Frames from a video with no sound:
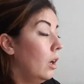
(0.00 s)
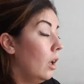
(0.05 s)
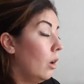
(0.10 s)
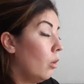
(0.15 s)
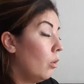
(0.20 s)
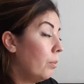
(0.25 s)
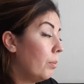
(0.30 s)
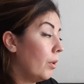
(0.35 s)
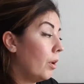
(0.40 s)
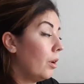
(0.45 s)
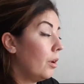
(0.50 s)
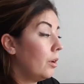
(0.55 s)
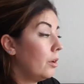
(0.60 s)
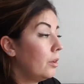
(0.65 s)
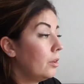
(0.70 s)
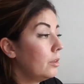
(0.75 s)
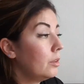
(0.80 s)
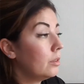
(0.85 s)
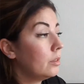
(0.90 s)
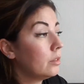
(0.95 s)
la
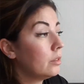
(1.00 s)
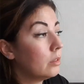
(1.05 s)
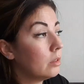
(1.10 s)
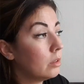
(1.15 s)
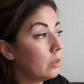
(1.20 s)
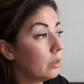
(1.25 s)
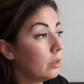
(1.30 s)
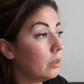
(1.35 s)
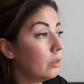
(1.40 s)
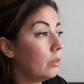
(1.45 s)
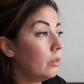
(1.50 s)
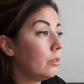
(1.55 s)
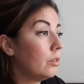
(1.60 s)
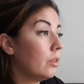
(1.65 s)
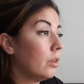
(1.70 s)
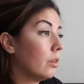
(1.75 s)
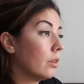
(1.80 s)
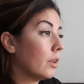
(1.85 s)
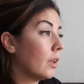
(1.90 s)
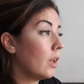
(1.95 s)
reprendre, le
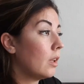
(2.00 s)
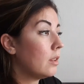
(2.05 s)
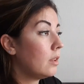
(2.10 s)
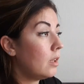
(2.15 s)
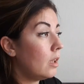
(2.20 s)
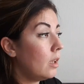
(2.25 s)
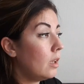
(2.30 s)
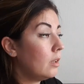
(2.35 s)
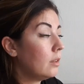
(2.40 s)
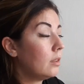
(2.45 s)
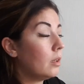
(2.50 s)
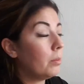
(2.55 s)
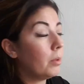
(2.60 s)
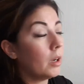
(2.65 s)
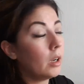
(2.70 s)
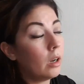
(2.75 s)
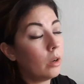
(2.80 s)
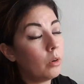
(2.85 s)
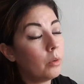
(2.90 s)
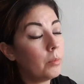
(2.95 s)
temps qu'elle tête,
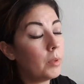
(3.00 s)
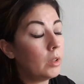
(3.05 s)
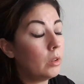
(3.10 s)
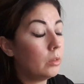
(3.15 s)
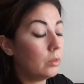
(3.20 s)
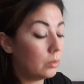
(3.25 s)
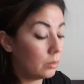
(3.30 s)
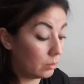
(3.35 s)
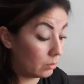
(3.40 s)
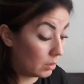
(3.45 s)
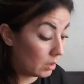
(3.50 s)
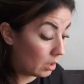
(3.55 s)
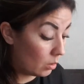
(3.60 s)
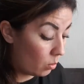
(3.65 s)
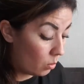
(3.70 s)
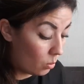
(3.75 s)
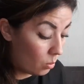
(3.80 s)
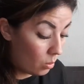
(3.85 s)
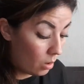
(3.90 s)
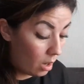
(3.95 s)
après la remettre dans son lit.
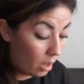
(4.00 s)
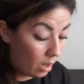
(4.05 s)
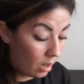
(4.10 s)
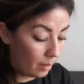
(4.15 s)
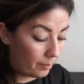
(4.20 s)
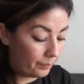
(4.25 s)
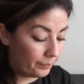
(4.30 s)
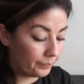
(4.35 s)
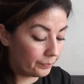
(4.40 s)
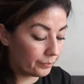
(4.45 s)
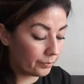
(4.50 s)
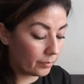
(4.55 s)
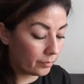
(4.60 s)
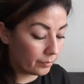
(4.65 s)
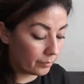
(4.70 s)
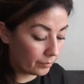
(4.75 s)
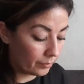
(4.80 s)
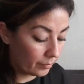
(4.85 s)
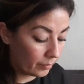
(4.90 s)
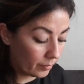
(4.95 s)
ouh là là
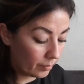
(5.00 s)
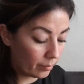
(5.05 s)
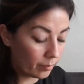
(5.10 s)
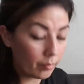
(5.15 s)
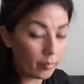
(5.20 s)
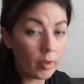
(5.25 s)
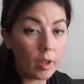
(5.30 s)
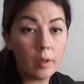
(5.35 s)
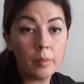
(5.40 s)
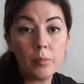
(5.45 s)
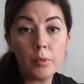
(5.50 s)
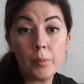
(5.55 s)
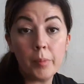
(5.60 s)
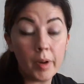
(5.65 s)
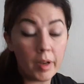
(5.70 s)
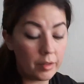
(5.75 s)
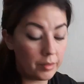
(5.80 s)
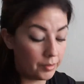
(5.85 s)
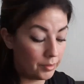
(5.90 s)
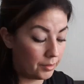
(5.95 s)

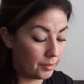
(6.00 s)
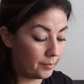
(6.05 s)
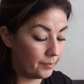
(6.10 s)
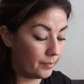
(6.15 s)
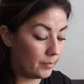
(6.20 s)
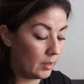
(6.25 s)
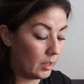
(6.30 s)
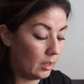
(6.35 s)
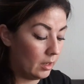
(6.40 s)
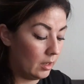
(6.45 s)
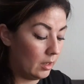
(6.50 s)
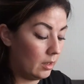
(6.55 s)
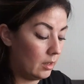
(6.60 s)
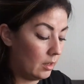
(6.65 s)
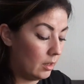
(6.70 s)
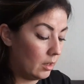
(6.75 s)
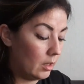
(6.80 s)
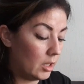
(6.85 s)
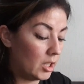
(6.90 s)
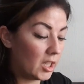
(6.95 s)
Bref,
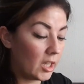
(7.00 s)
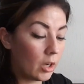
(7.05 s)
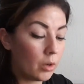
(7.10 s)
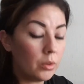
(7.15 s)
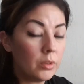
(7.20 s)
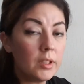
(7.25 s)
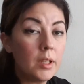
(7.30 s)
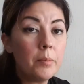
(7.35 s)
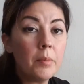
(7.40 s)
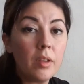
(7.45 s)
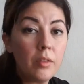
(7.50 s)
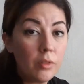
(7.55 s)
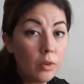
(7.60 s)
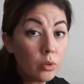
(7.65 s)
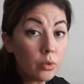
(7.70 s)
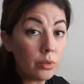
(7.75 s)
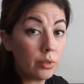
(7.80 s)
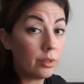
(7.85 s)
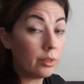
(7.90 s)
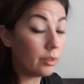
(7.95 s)
j'ai raconté ma vie
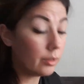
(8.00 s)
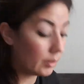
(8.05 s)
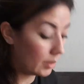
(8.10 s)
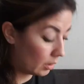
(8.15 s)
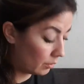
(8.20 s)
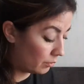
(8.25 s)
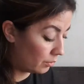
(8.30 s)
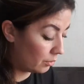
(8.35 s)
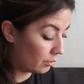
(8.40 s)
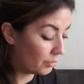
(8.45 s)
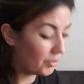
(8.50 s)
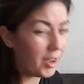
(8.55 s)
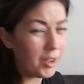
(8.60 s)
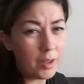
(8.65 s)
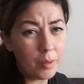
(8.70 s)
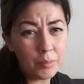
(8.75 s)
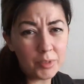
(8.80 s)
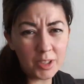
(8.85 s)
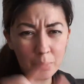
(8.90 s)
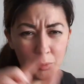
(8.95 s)
en deux secondes, t'as vu enfin
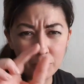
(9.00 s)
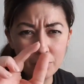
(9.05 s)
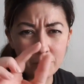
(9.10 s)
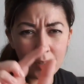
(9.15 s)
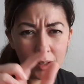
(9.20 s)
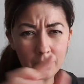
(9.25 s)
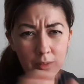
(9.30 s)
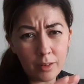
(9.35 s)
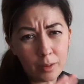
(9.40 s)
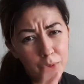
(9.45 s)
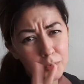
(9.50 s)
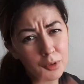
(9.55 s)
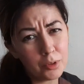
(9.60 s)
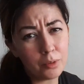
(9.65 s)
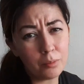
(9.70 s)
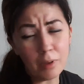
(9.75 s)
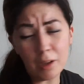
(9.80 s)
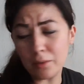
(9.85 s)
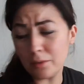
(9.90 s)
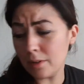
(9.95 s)
un petit bout de ma vie, hein, parce
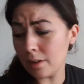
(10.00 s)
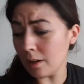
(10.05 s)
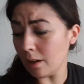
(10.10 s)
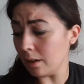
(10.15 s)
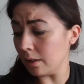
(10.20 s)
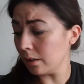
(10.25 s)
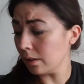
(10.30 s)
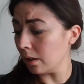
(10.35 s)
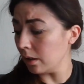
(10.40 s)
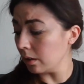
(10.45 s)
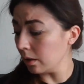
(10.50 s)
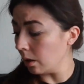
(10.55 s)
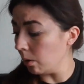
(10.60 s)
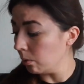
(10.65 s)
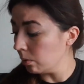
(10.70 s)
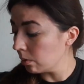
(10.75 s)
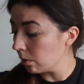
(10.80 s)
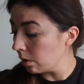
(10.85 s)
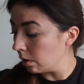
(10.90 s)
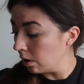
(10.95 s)
que ma vie elle est très très
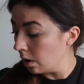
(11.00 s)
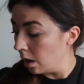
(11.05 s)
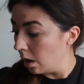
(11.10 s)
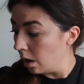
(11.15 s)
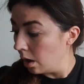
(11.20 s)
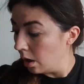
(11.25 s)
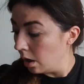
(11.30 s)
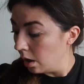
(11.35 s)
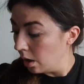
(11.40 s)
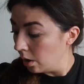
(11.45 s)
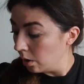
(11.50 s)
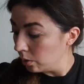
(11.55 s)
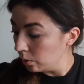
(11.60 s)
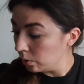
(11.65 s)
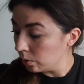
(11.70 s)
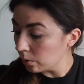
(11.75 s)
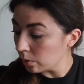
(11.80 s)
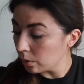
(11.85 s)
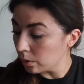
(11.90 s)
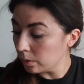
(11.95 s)
longue.
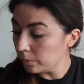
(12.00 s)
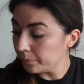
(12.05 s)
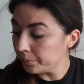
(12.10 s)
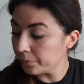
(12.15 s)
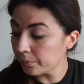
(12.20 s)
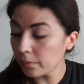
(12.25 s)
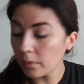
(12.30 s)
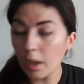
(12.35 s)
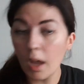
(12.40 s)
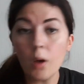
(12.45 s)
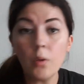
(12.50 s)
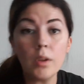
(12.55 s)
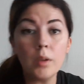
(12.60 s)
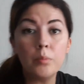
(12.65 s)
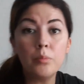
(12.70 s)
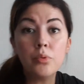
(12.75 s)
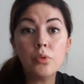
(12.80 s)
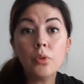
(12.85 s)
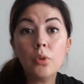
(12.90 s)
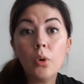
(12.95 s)
Donc, ah oui,
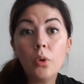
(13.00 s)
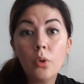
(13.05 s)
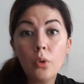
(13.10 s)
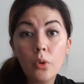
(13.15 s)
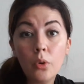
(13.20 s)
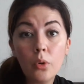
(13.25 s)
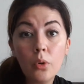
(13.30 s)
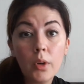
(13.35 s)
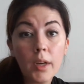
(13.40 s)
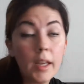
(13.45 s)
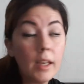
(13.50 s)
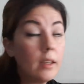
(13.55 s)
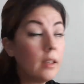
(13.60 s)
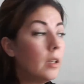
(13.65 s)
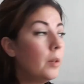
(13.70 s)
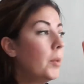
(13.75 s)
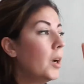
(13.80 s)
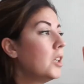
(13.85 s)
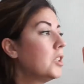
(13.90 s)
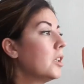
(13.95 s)
pour le
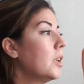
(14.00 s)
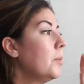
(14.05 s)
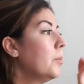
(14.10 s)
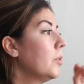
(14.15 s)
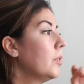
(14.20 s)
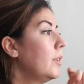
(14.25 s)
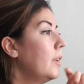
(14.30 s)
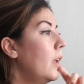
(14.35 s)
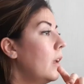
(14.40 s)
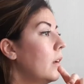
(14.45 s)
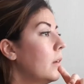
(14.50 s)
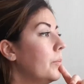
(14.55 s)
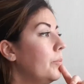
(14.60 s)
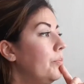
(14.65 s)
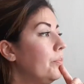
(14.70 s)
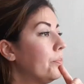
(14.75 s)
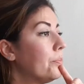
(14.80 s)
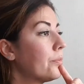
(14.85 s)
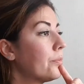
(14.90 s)
rééquilibrage alimentaire.